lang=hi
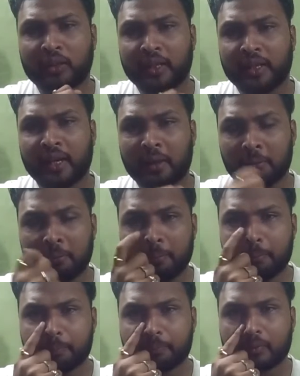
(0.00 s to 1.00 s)
बोलते हैं
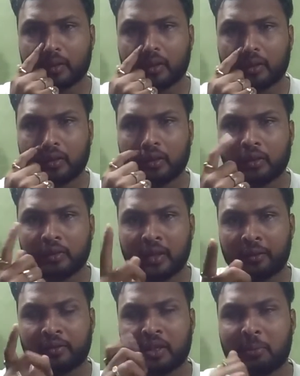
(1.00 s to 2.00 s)
हम
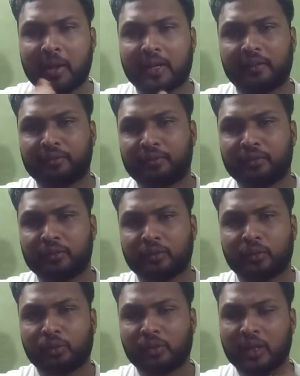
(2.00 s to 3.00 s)
नर्मदा मानव
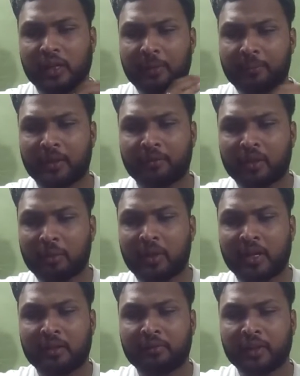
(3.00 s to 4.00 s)
तो उसका नाम नर्मदा
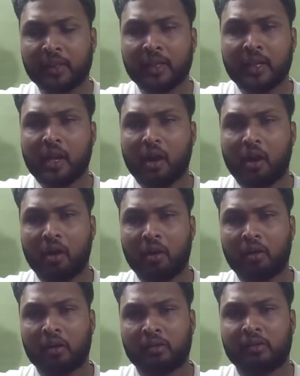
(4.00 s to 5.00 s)
मानव है
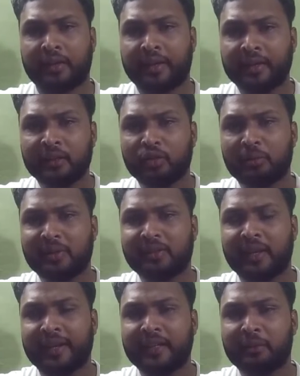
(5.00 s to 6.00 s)
और सेकंड जो हमें
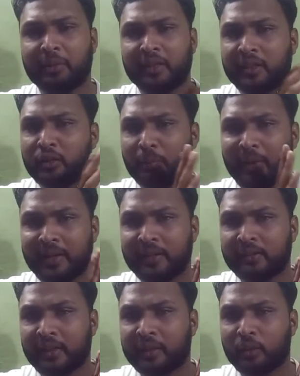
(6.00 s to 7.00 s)
साइट मिली है तो
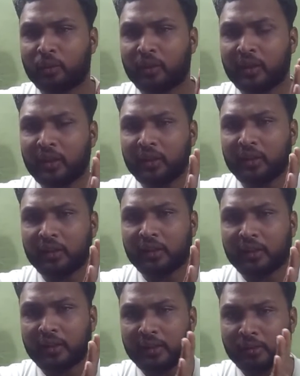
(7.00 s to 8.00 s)
पहली साइट होगी
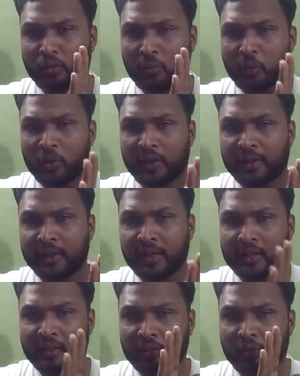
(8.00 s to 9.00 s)
इसको बोलेंगे
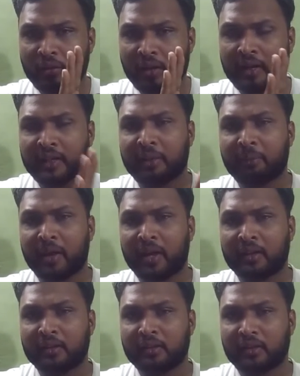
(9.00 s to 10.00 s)
हथनौरा के
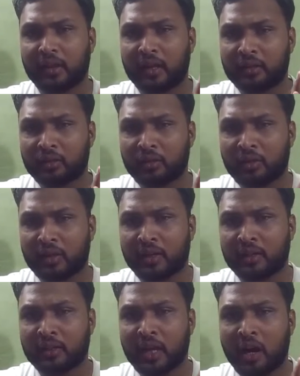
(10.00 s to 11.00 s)
पास
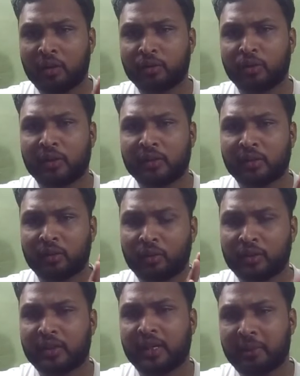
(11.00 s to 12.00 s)
हथनौरा गांव जो है
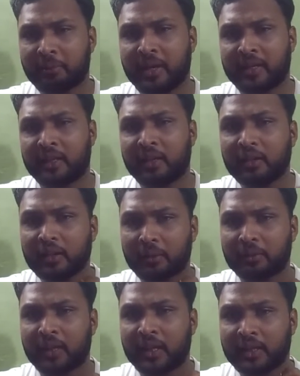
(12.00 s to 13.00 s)
सीहोर जिले में आता है
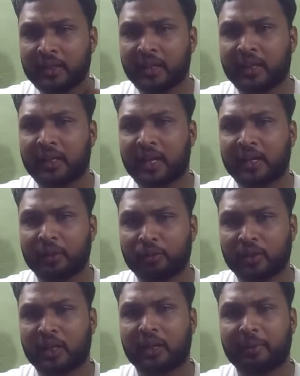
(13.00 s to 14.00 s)
नर्मदा नदी के किनारे
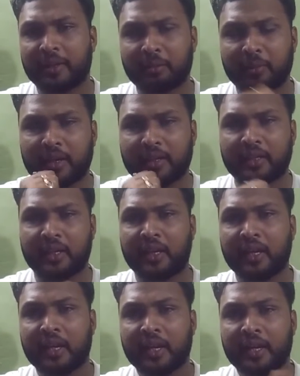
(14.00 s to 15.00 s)
होशंगाबाद में है ये